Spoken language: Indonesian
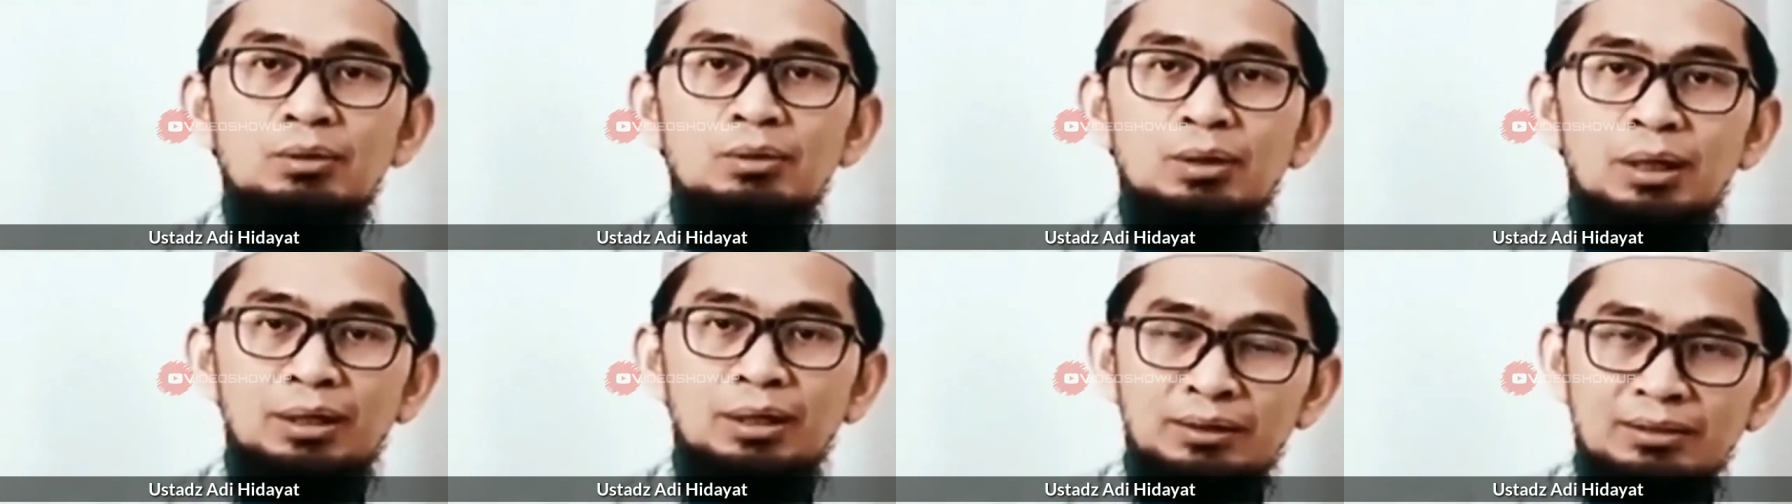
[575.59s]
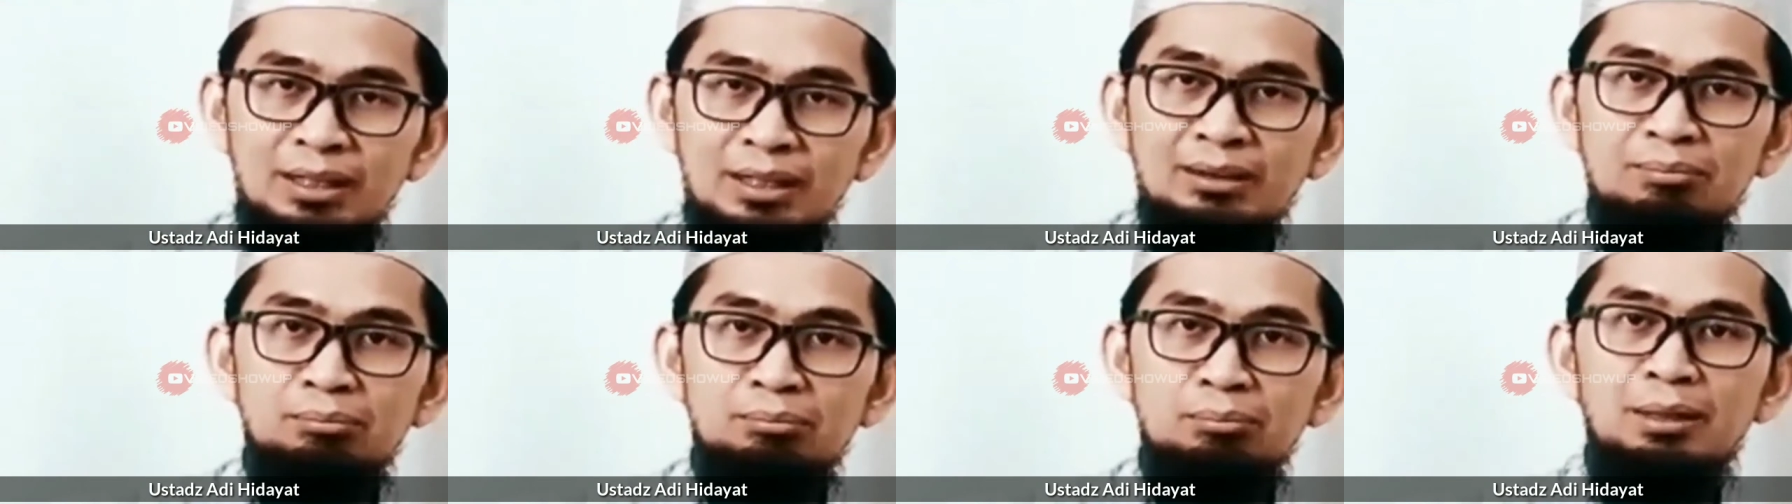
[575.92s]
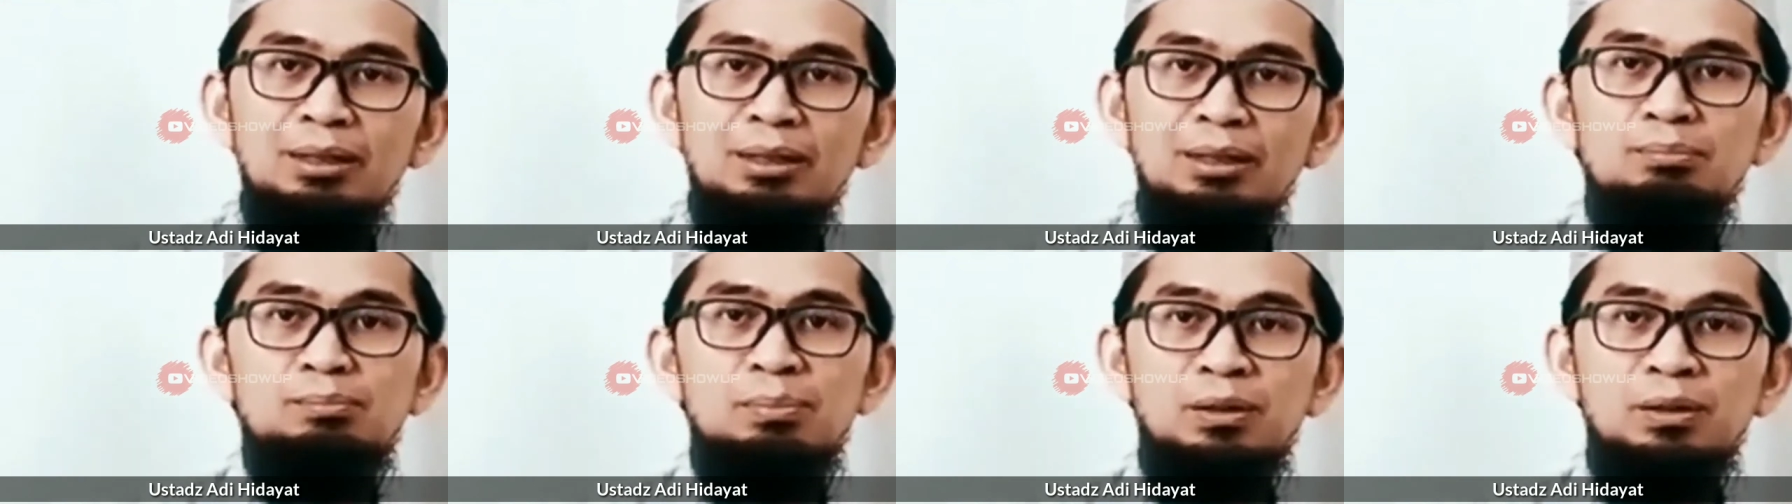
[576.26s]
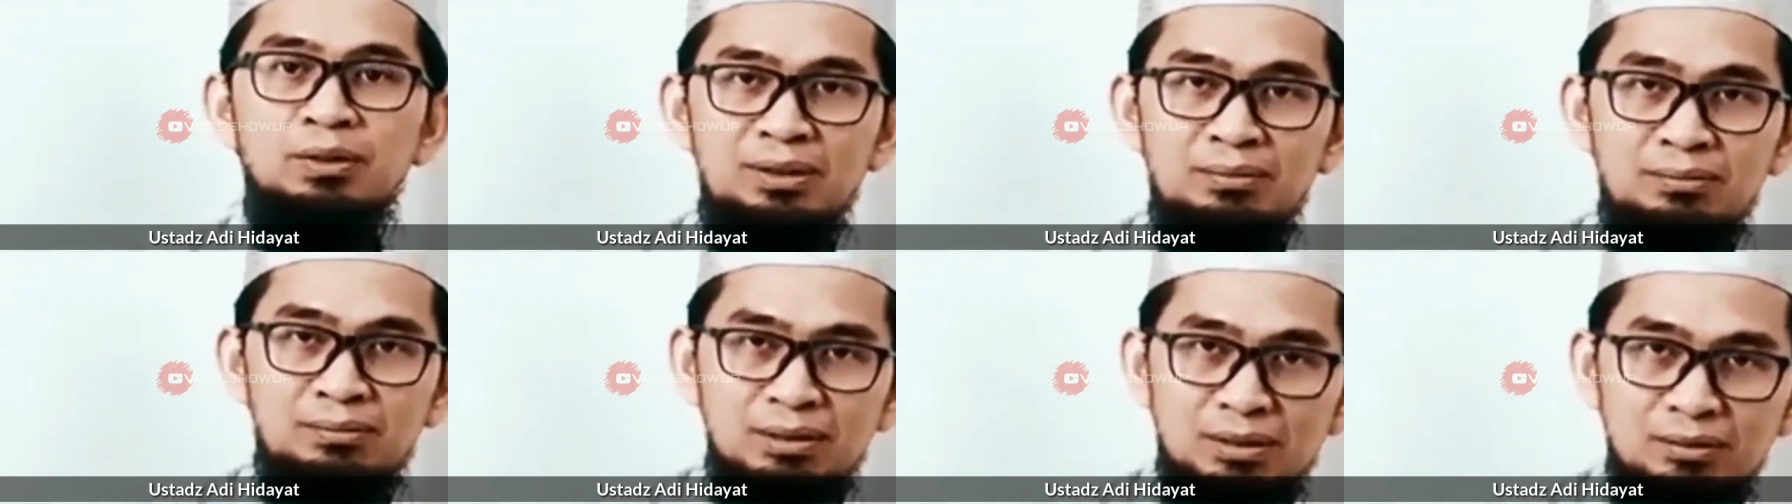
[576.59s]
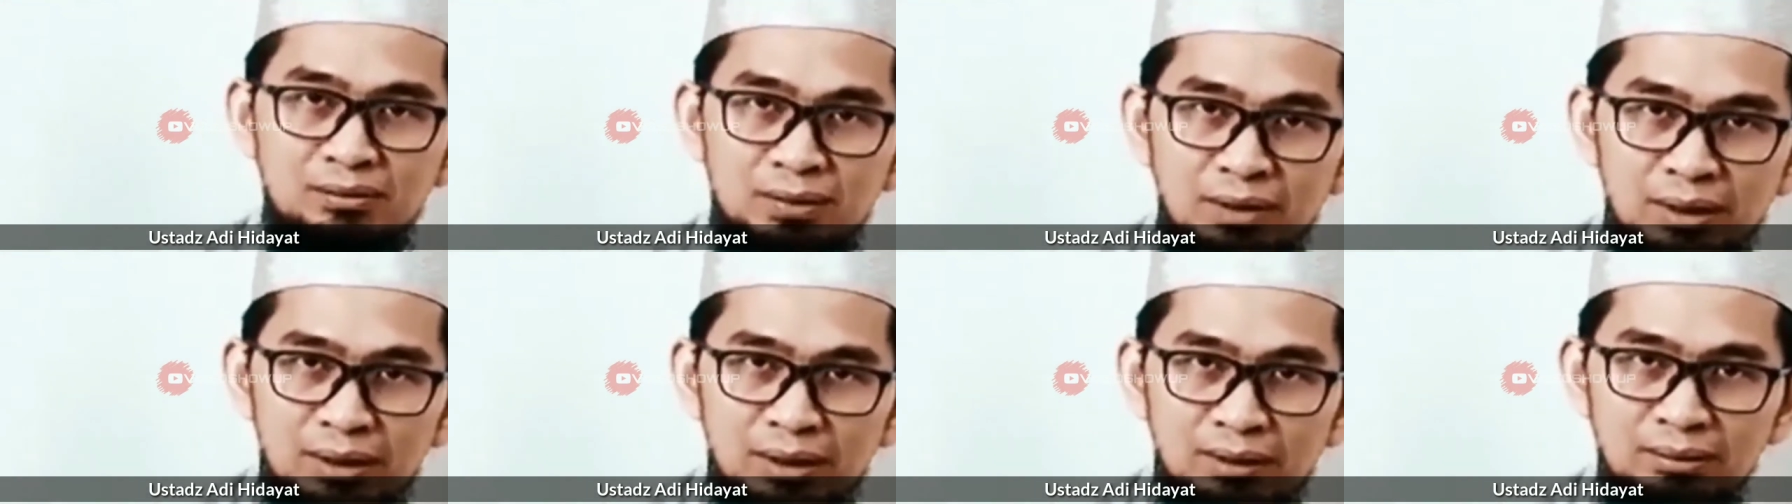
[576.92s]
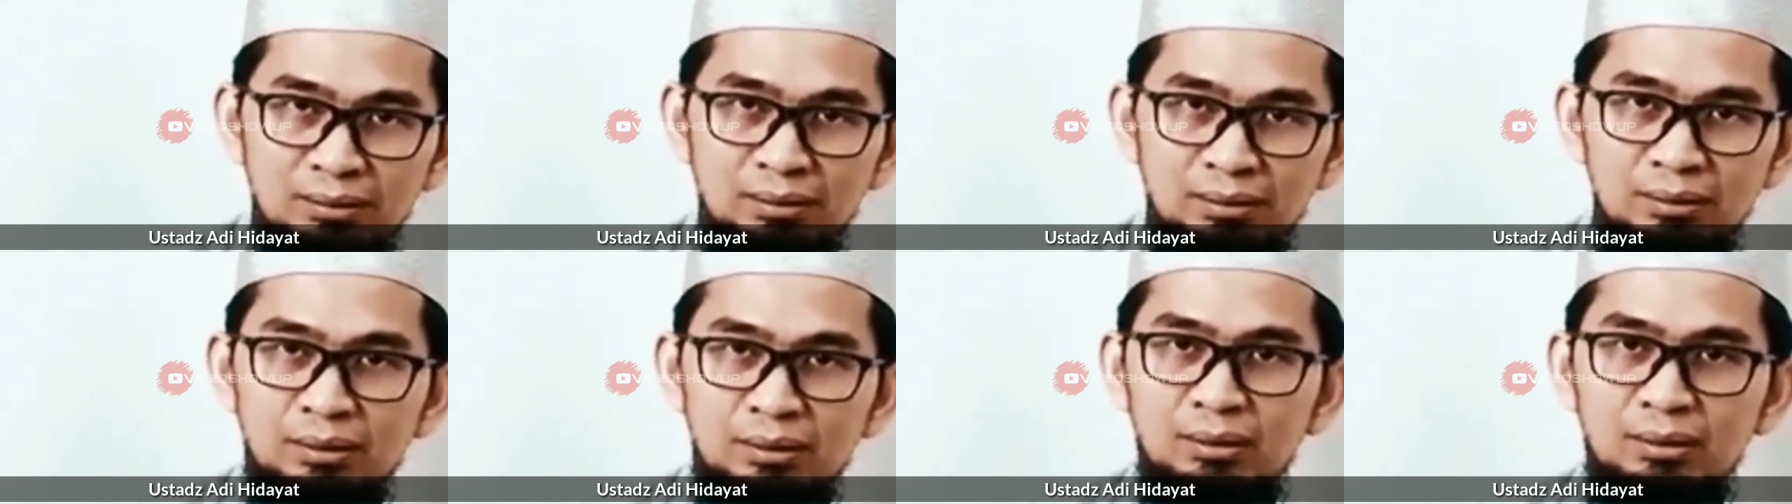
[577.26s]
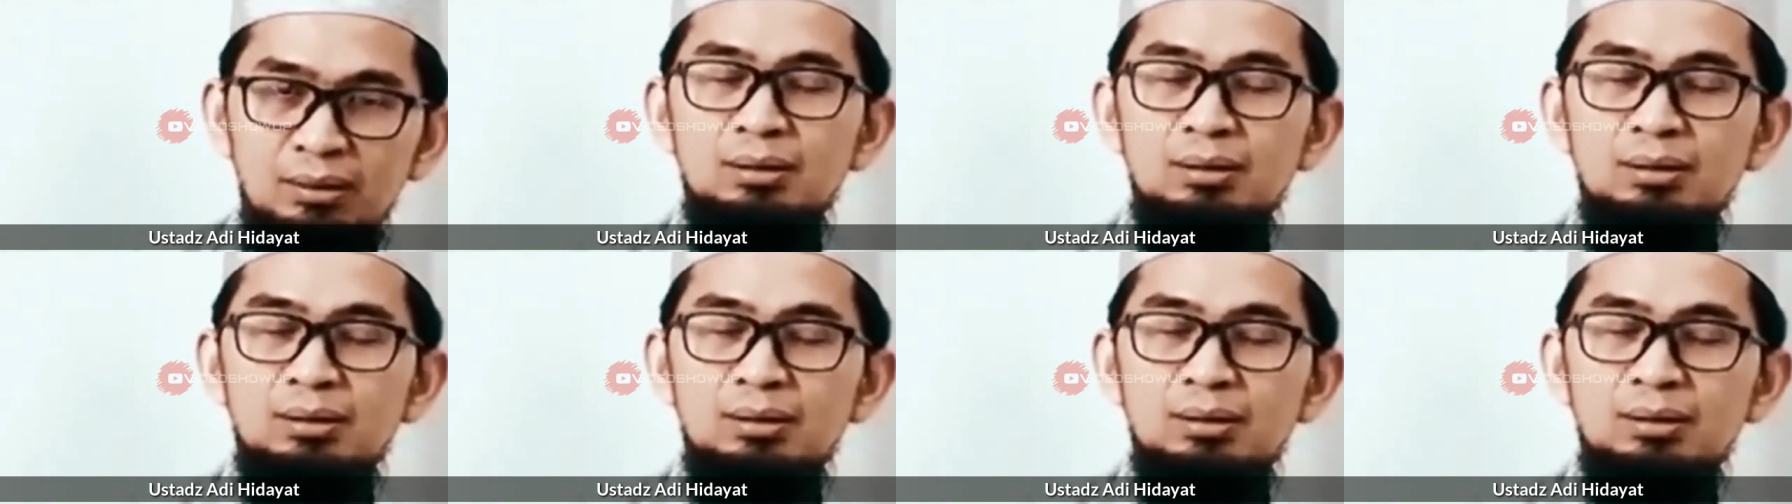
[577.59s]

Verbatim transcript: bukan saat malam pertama Ramadan,